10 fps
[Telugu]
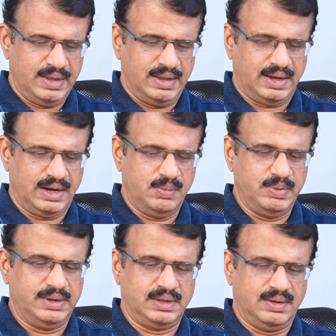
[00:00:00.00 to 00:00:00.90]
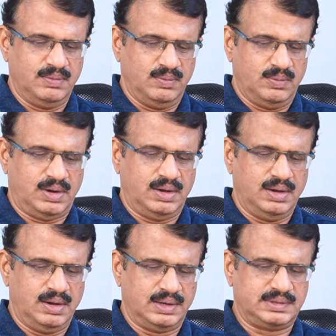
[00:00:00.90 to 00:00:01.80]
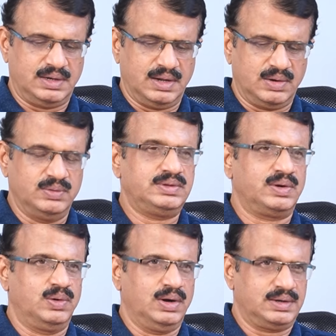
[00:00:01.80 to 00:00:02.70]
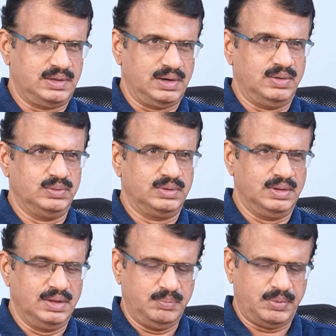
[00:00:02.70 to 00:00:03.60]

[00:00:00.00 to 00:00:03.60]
ఎకనామీ అయితే ఒక లక్షన్నర నుంచి రెండు లక్షలకు అవుతుంది